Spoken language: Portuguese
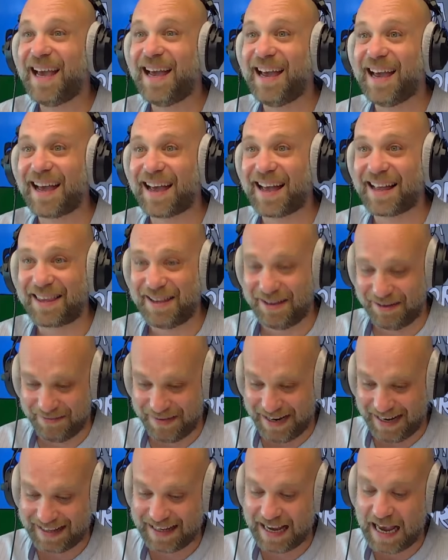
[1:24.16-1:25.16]

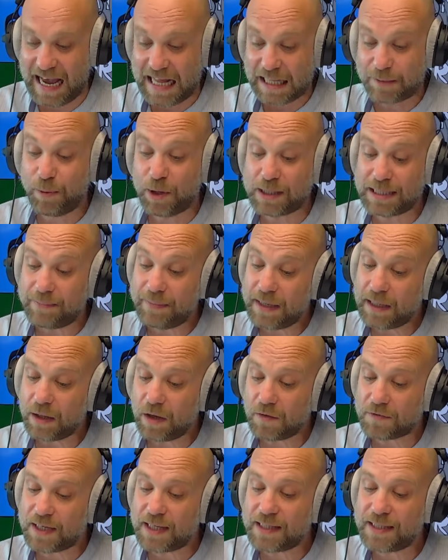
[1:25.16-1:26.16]
Exatamente. Depois, em
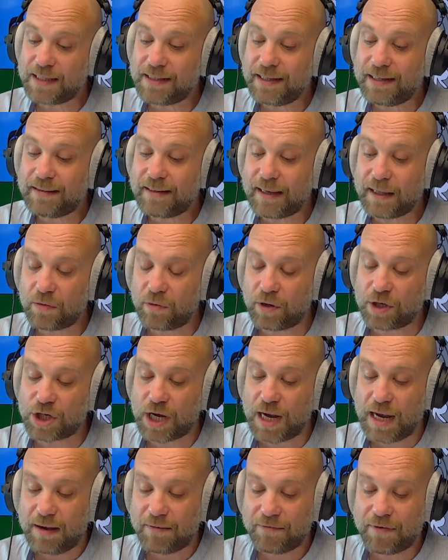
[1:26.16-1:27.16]
1932,
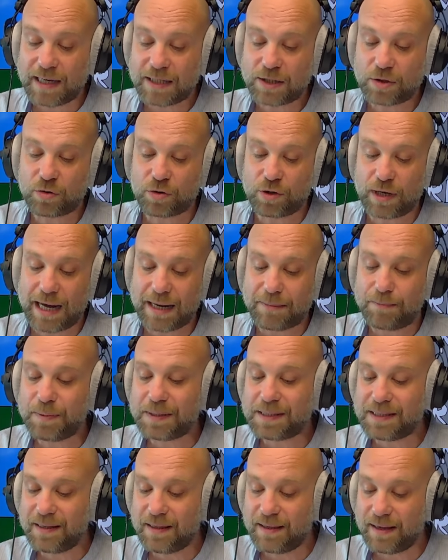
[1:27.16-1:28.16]
vai se tornar
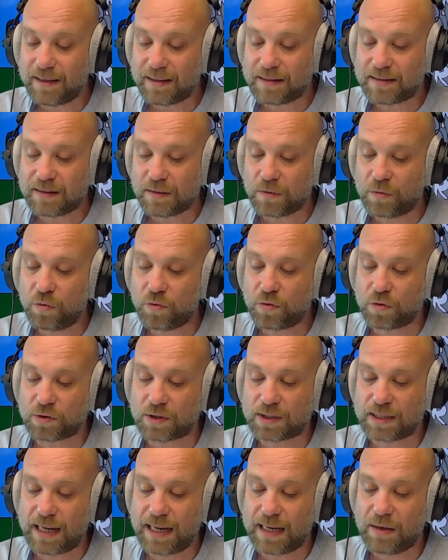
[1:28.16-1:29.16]
presidente do
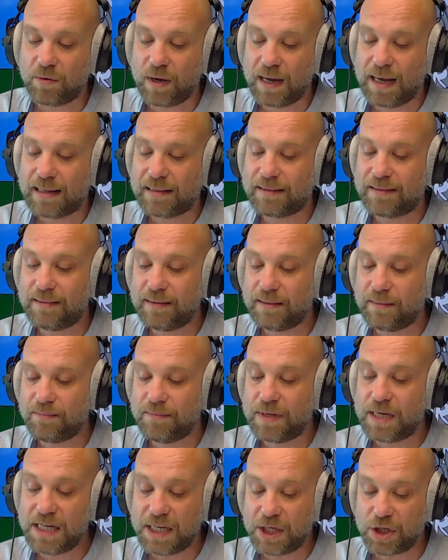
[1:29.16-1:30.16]
Conselho de
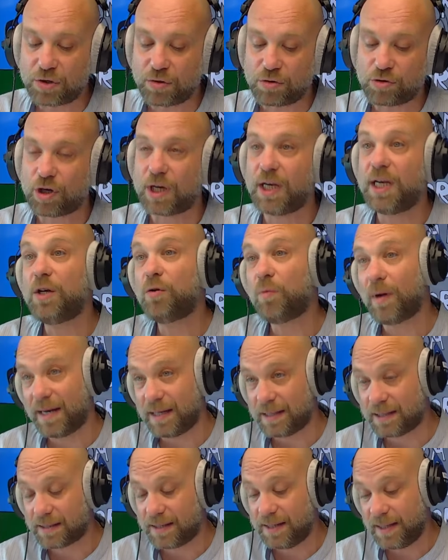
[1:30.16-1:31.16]
Ministros. E no
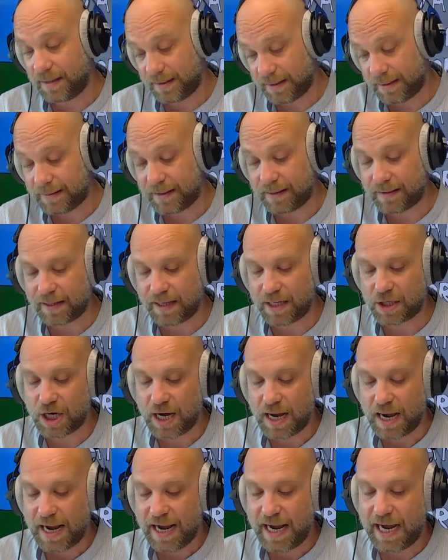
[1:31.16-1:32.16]
ano a seguir, 33,
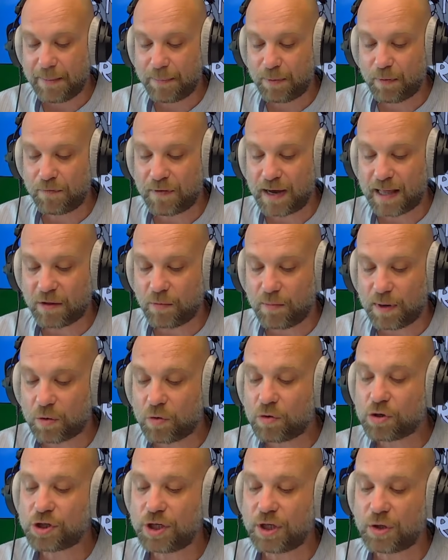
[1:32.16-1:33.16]
é aprovada uma
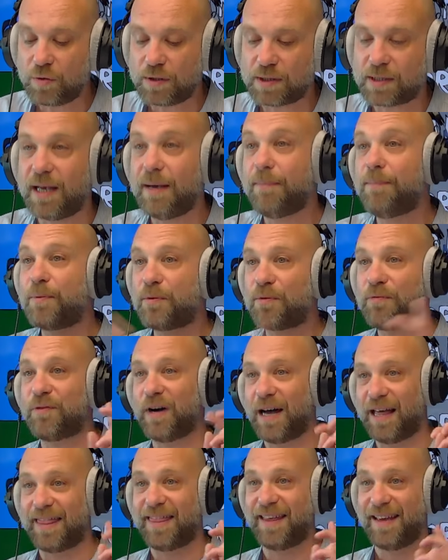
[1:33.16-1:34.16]
Constituição,
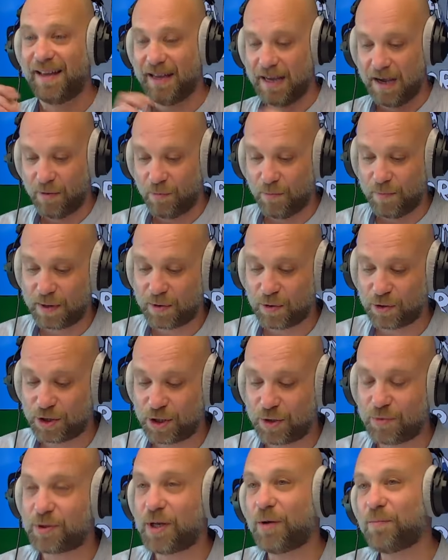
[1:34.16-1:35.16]
aprovada uma
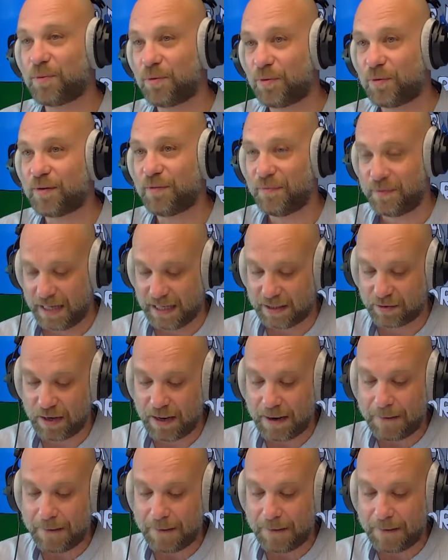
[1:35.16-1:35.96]
Constituição por um referendo,